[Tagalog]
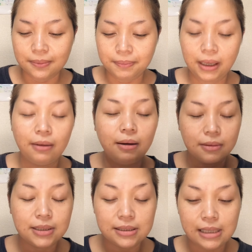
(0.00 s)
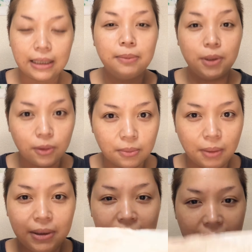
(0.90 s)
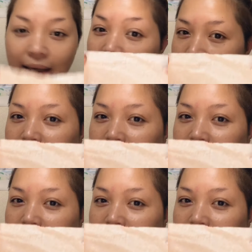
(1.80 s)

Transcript: Pero ako, since lagi naman ako nagmamadali, gagamit